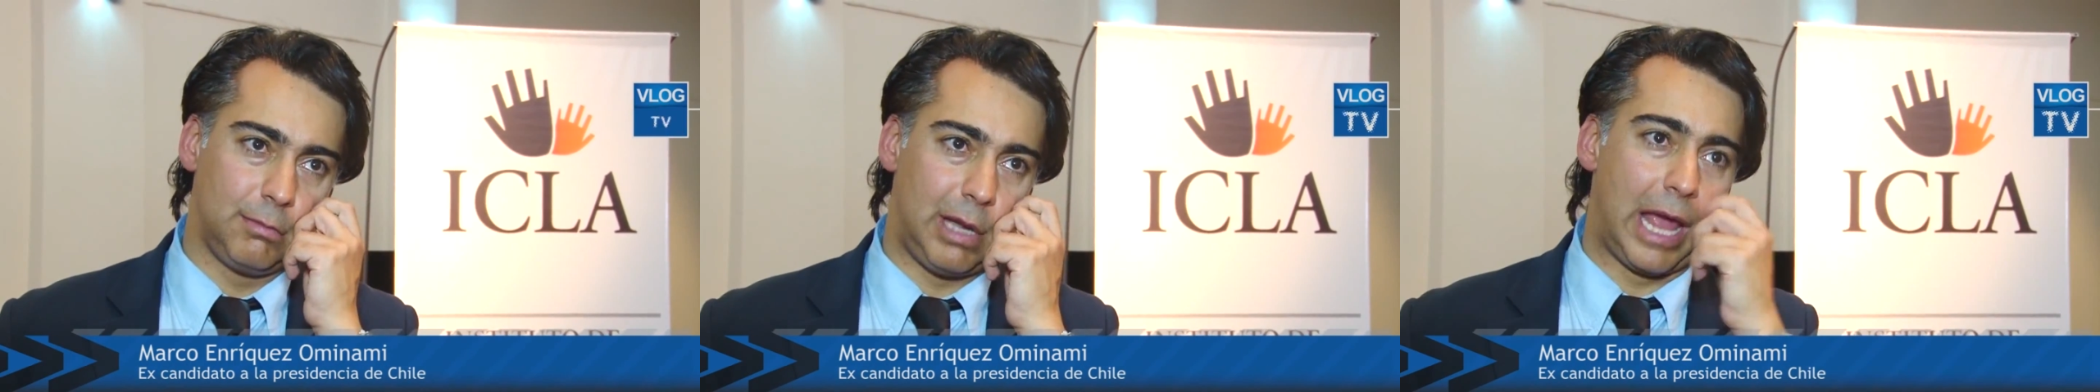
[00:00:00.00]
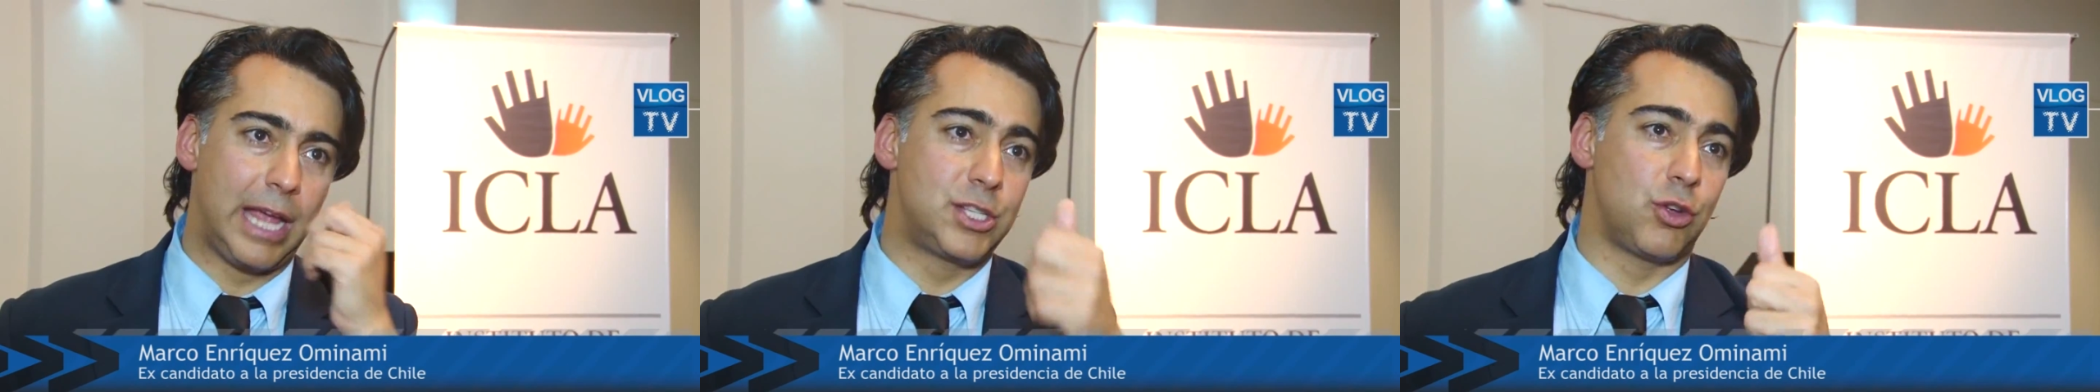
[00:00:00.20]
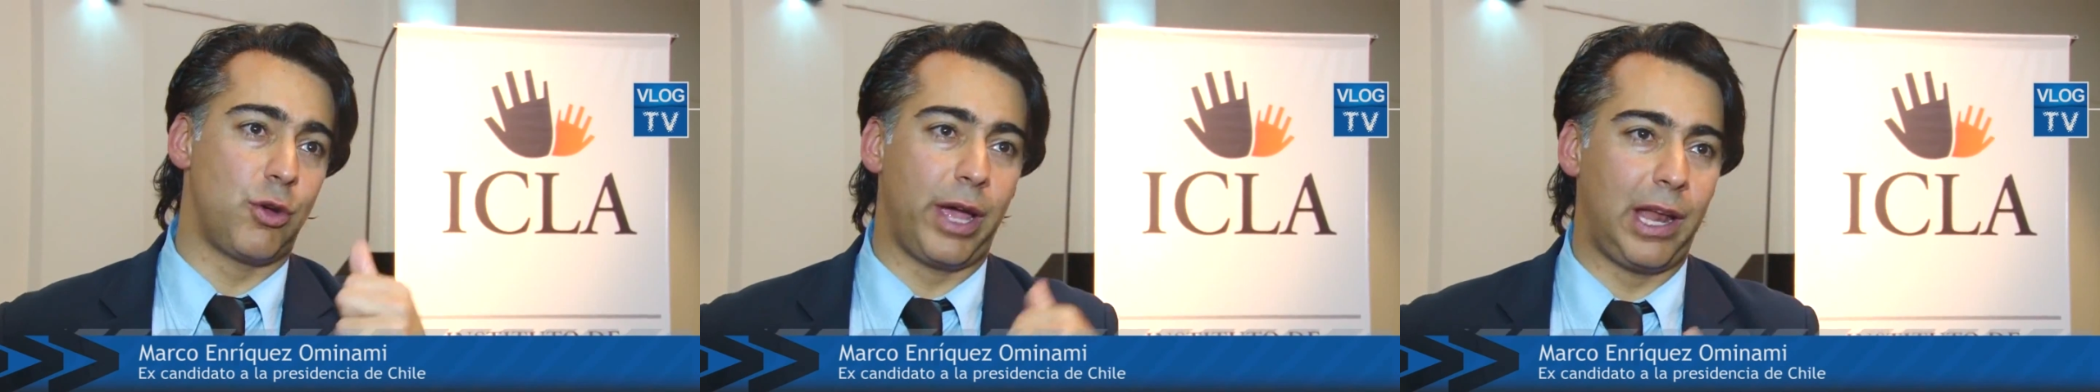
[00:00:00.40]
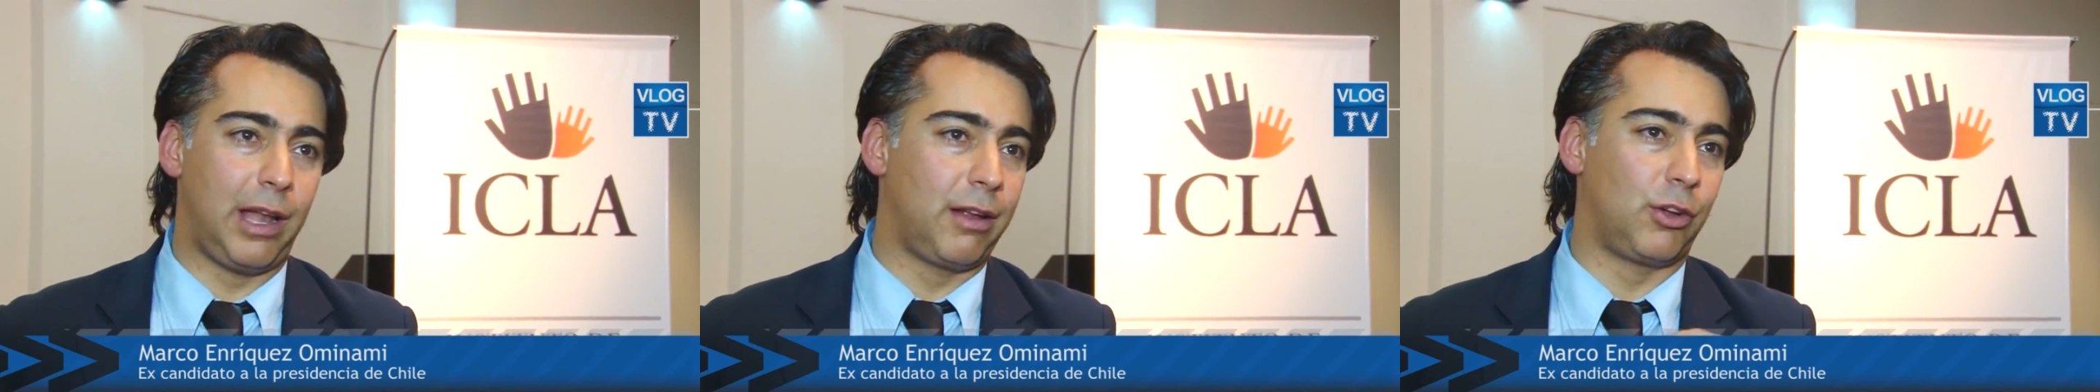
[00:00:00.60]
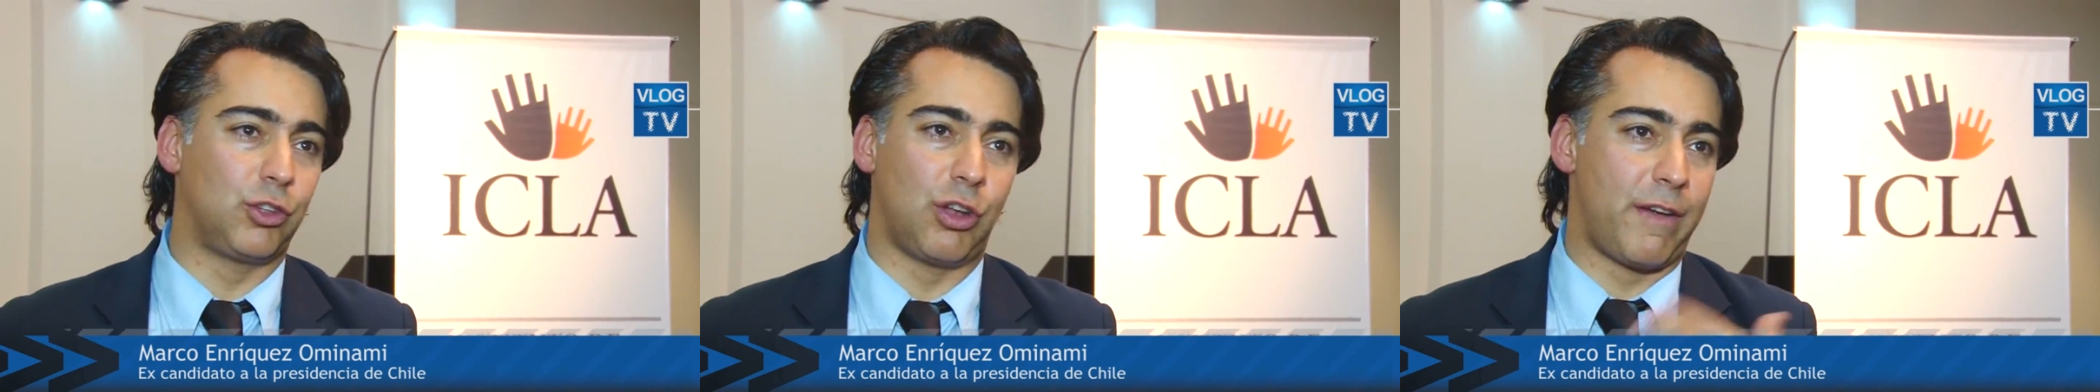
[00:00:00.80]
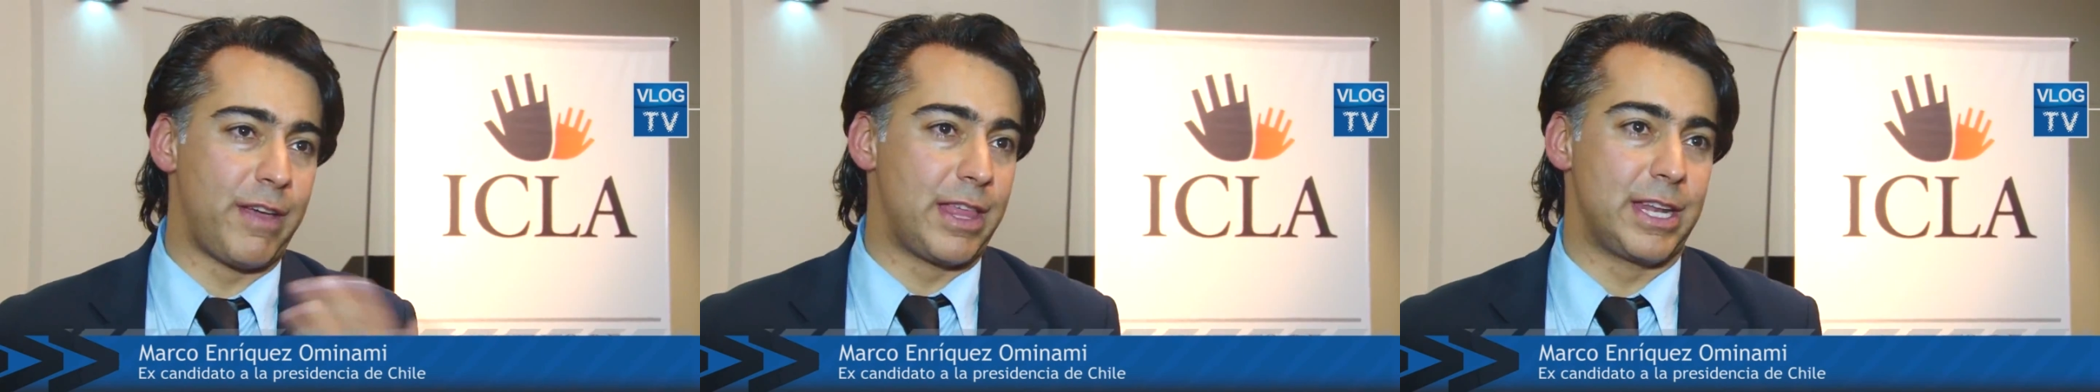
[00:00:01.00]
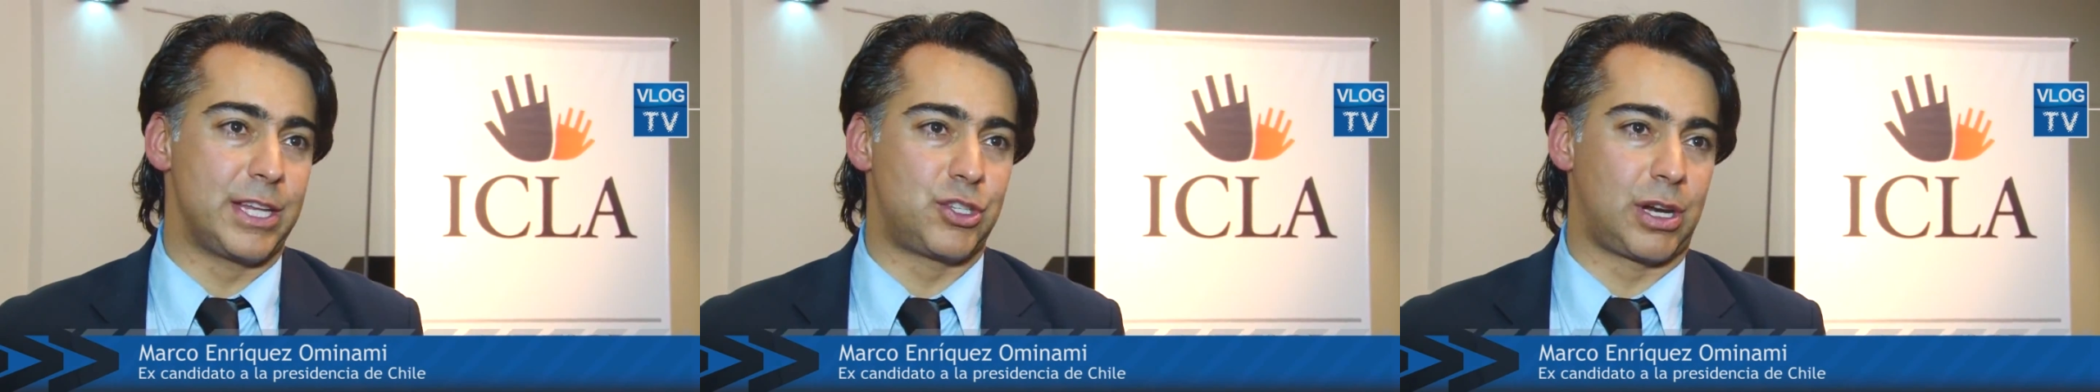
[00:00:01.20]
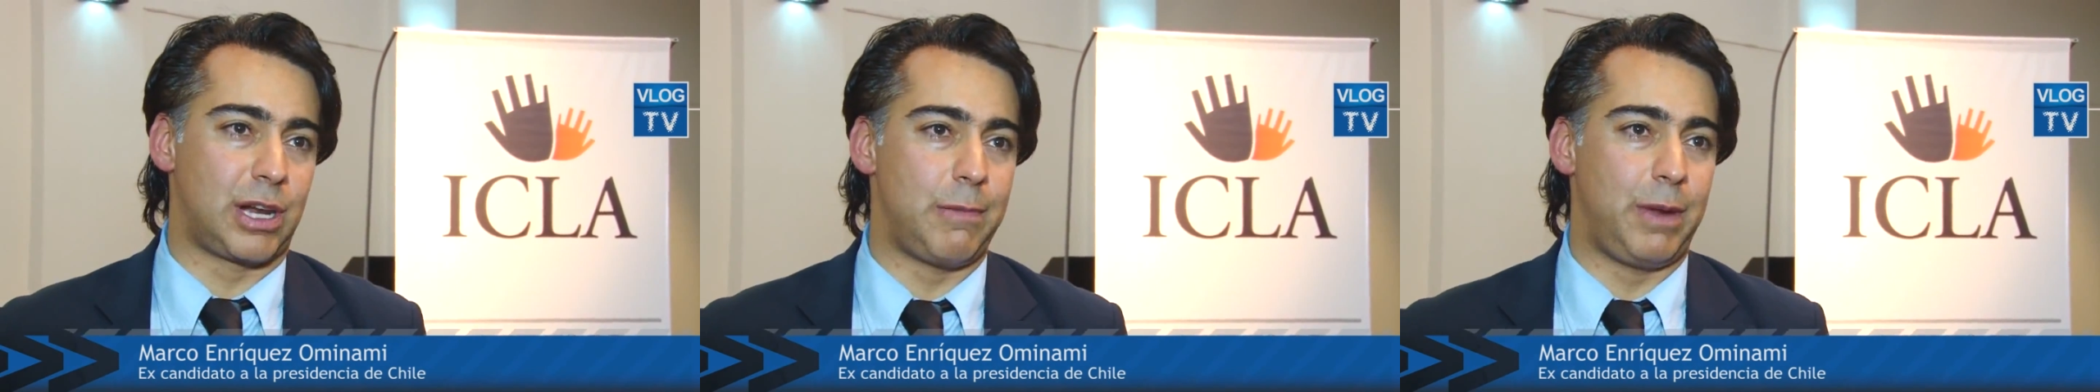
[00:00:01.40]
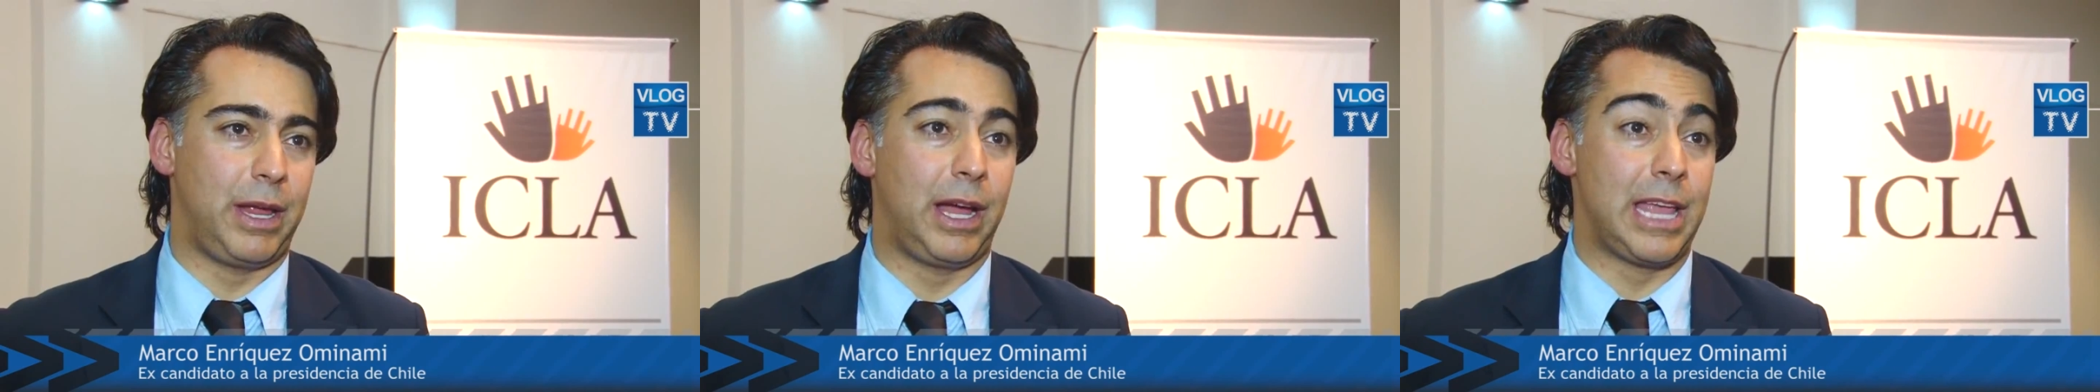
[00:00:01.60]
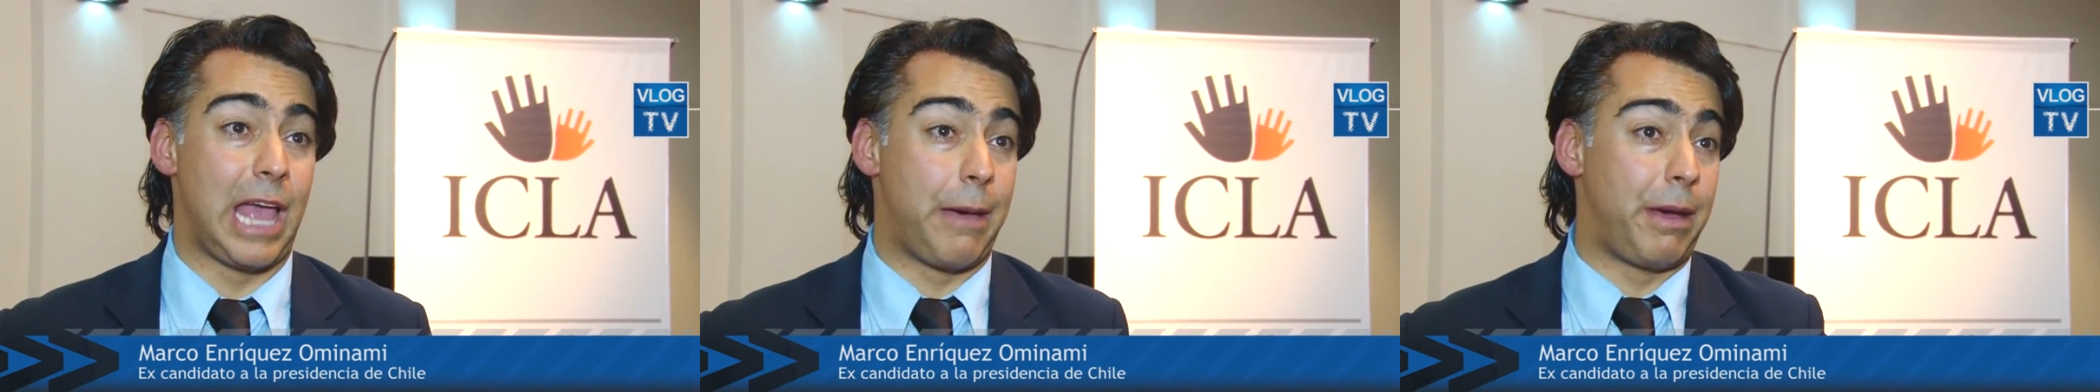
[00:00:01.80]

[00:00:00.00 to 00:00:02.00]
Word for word: La hizo él cuando no había derecho a réplica y